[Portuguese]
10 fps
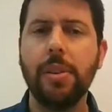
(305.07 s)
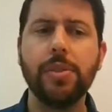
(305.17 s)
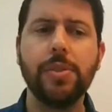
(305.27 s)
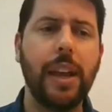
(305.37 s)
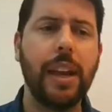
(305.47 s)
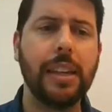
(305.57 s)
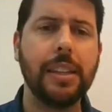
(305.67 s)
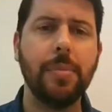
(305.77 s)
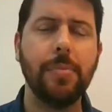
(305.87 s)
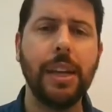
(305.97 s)
Vamos falar
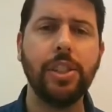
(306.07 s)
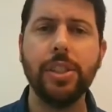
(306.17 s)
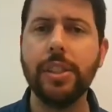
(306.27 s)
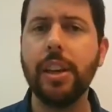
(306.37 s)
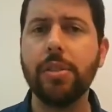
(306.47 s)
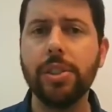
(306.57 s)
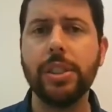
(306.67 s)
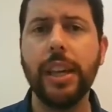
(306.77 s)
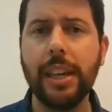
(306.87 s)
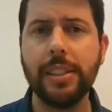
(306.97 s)
também de
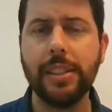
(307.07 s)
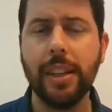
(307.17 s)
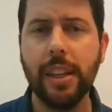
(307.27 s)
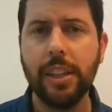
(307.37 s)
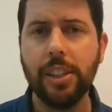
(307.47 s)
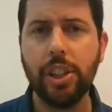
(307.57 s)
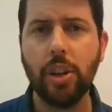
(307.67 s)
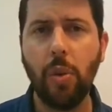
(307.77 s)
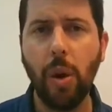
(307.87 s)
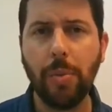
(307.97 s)
neurociência,
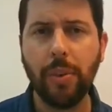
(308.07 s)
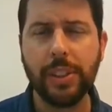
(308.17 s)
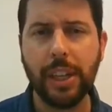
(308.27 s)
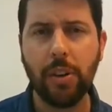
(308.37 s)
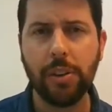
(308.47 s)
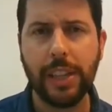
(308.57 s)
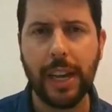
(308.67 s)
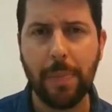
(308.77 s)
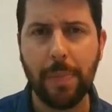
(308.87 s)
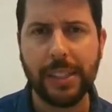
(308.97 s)
de como você
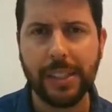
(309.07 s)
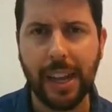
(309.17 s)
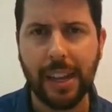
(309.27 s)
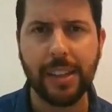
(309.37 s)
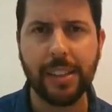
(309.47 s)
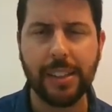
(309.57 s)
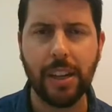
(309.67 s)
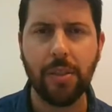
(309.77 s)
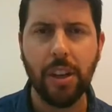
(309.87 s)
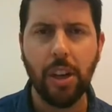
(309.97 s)
consegue prestar
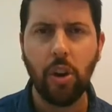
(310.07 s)
atenção,